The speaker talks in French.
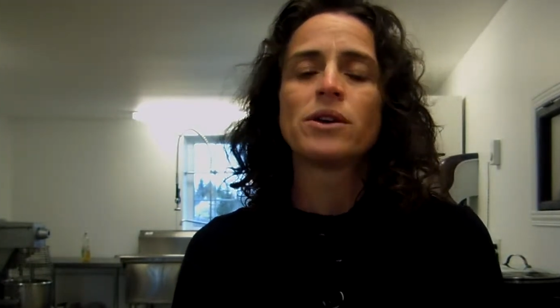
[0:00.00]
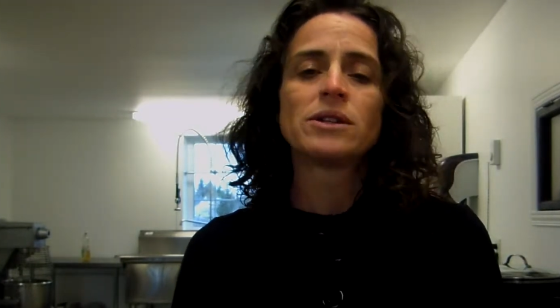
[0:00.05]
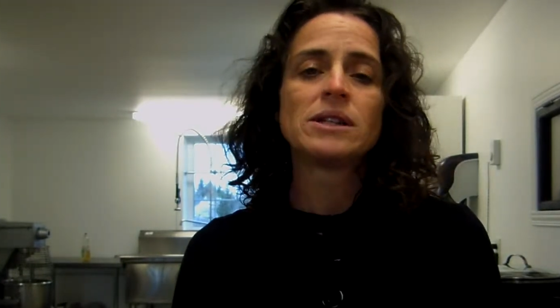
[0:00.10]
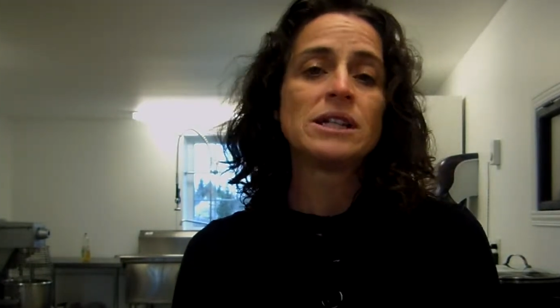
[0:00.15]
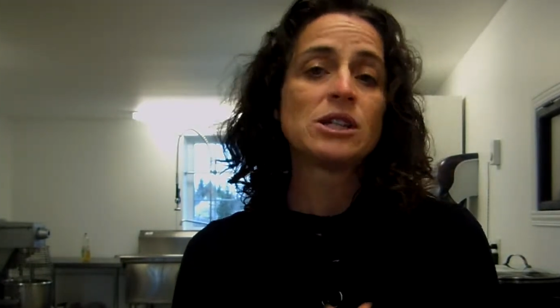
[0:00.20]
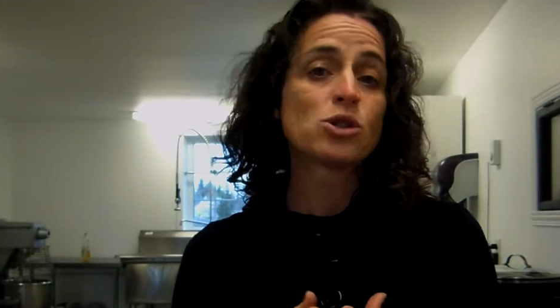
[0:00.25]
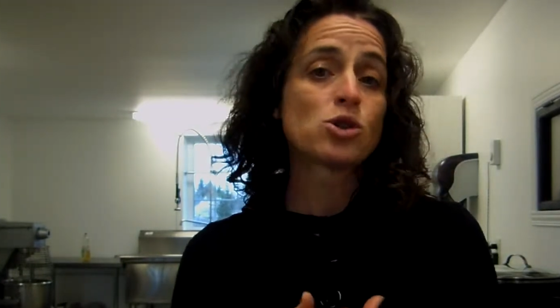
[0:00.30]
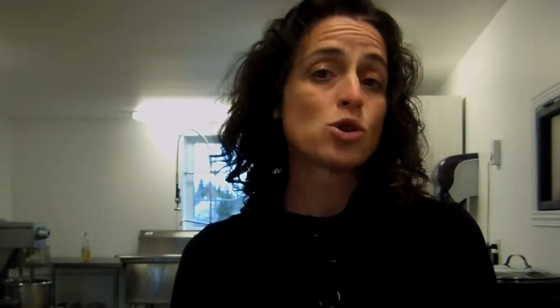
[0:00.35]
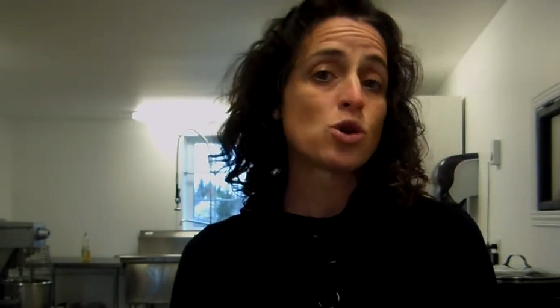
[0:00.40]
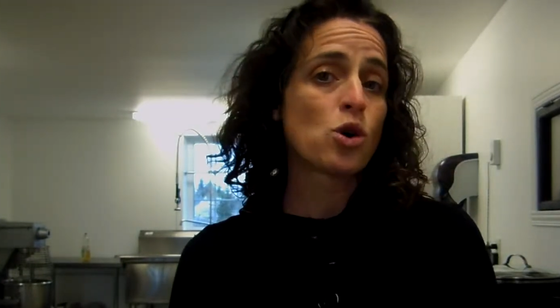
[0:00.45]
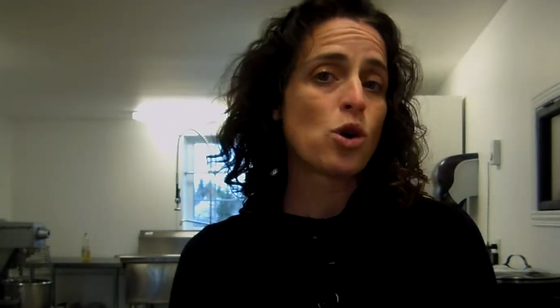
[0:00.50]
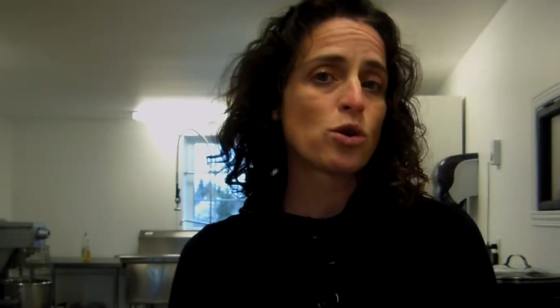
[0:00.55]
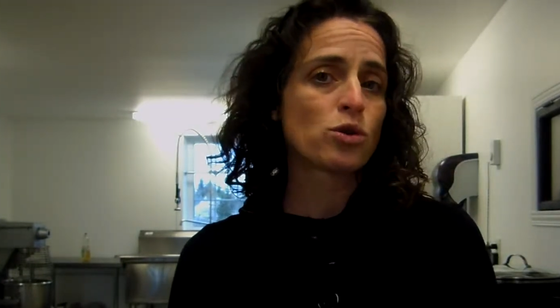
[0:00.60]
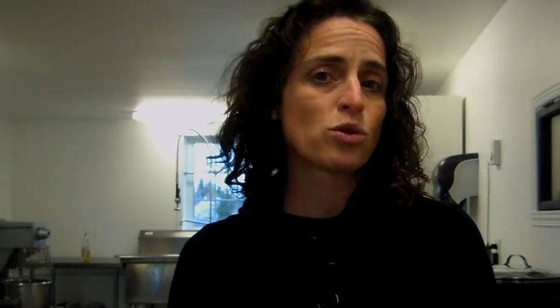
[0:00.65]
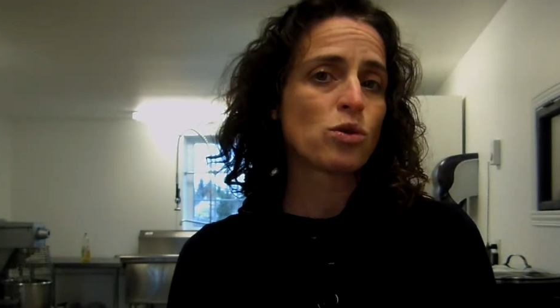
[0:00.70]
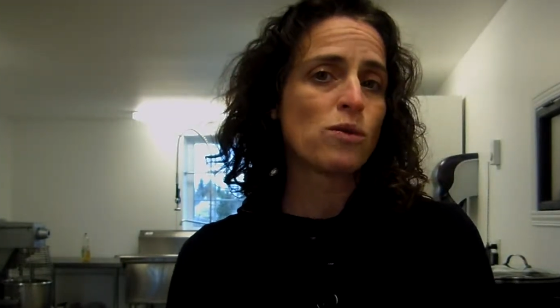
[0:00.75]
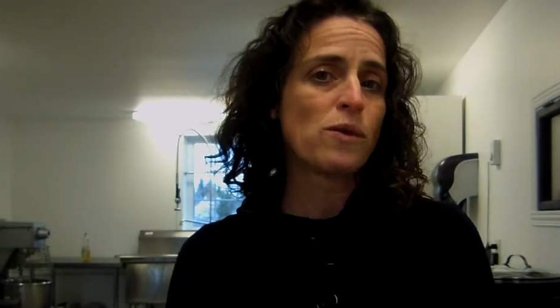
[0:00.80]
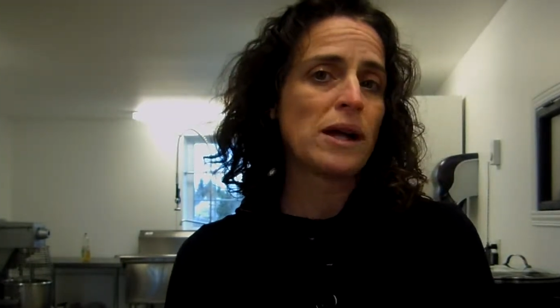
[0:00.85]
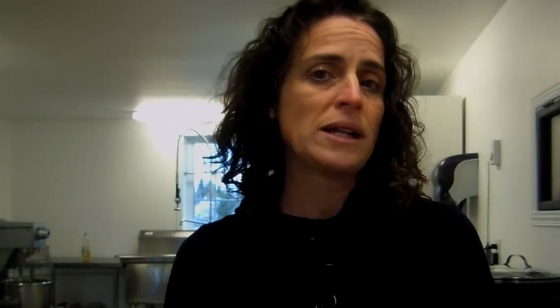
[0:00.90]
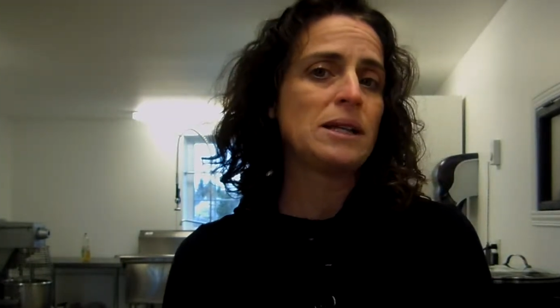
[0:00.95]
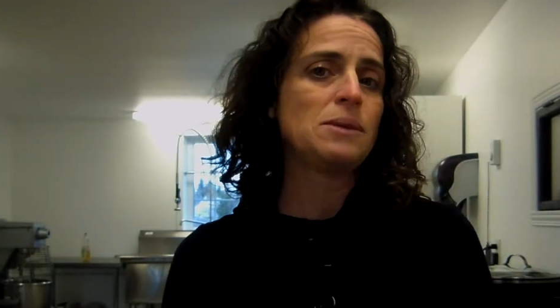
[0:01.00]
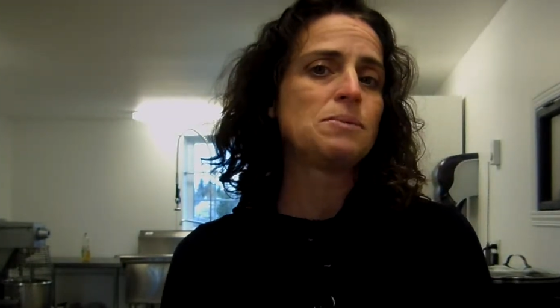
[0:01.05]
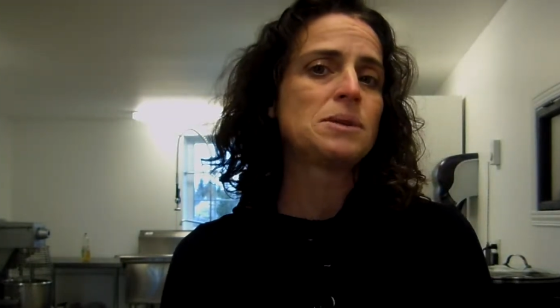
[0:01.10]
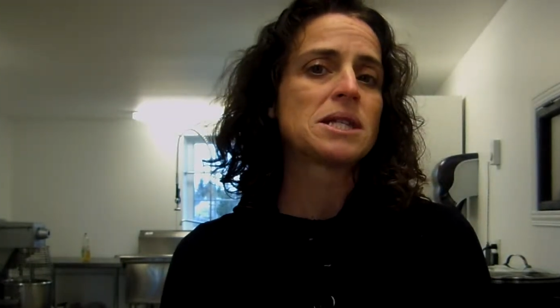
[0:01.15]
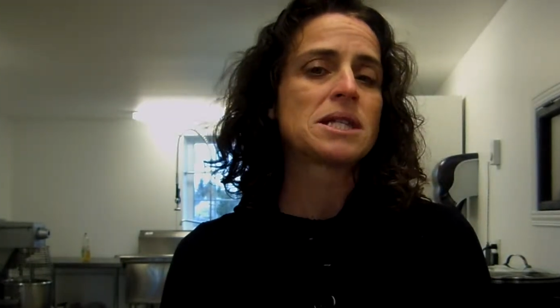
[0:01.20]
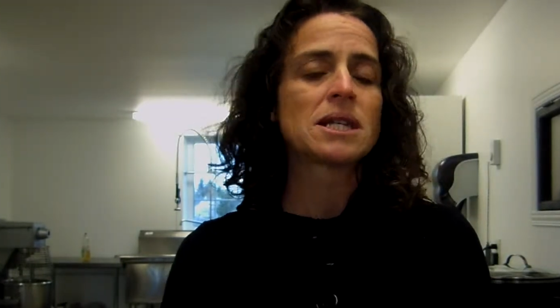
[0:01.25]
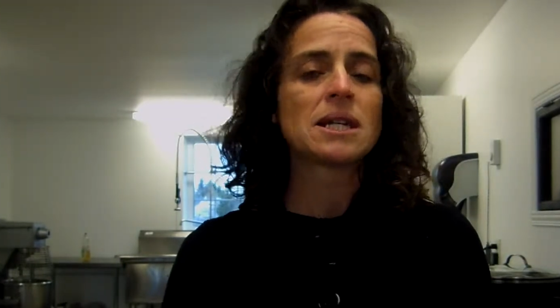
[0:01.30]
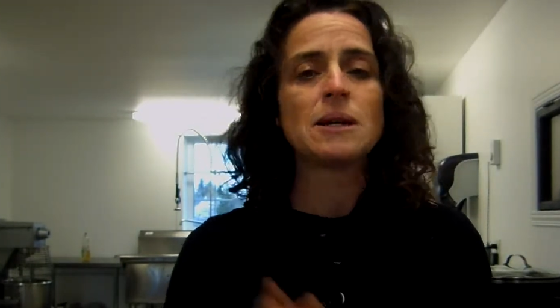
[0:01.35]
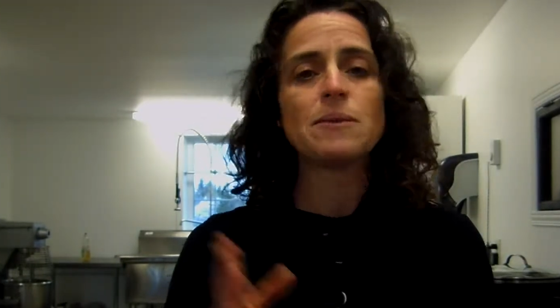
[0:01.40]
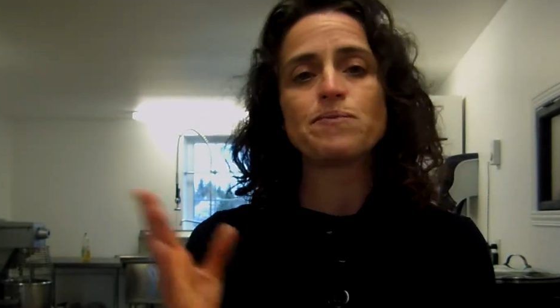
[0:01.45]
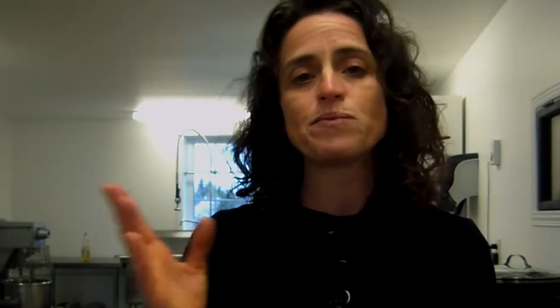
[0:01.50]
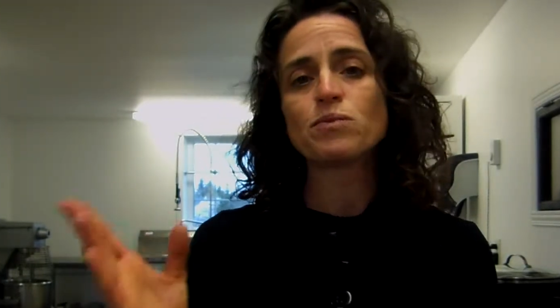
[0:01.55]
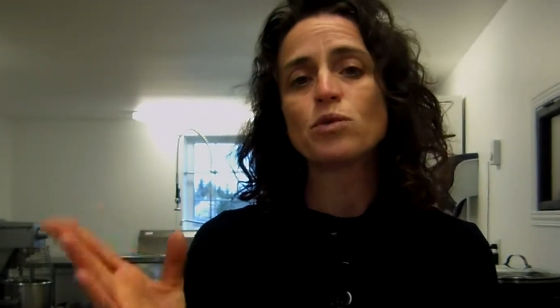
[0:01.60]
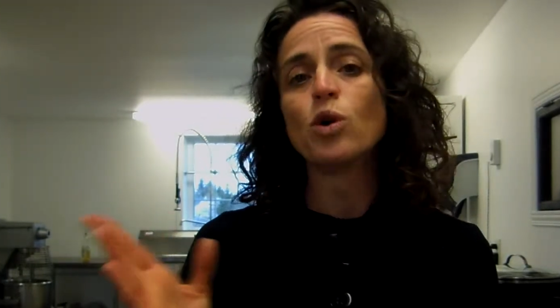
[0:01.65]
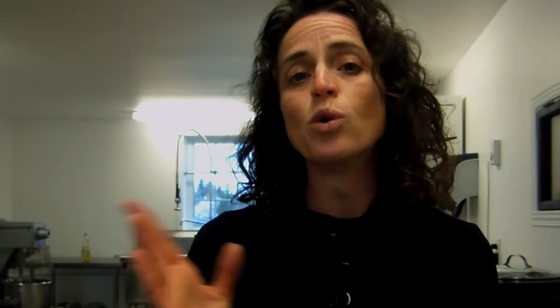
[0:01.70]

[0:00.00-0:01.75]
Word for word: des ceux qu'on retrouve à l'épicerie